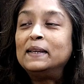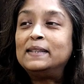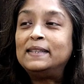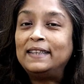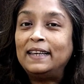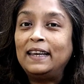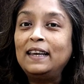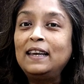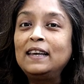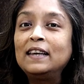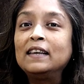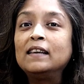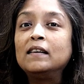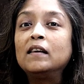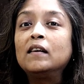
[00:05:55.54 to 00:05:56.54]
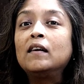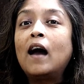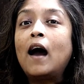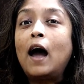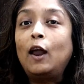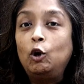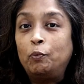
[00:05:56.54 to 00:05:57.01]
যে
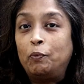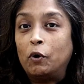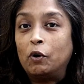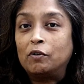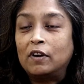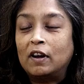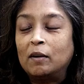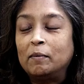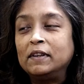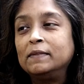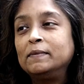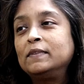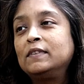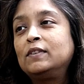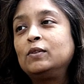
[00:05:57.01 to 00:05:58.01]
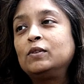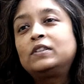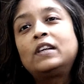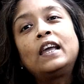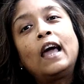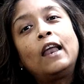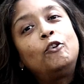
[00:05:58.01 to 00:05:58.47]
আলুর পরোটা হবে তো
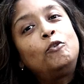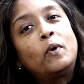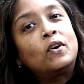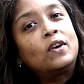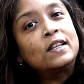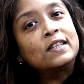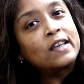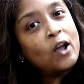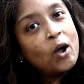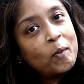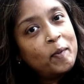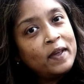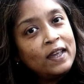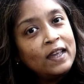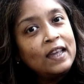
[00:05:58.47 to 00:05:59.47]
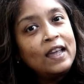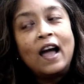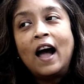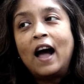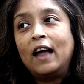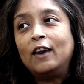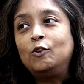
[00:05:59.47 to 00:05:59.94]
সেই আলুর পরোটা আজকে হবে
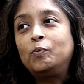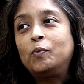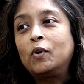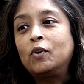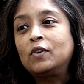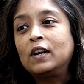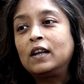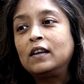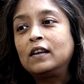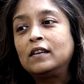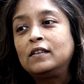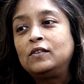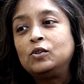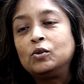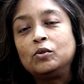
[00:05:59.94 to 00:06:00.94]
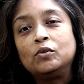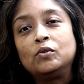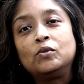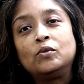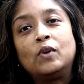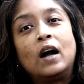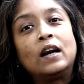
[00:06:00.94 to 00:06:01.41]
আলুর পরোটার জন্য
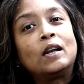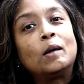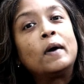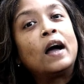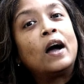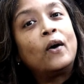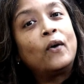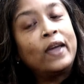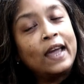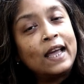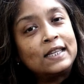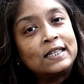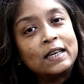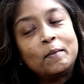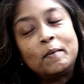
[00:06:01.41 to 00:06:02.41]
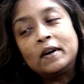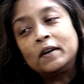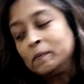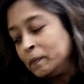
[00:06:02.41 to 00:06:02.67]
আটা মাখা হয়ে গেছে আমার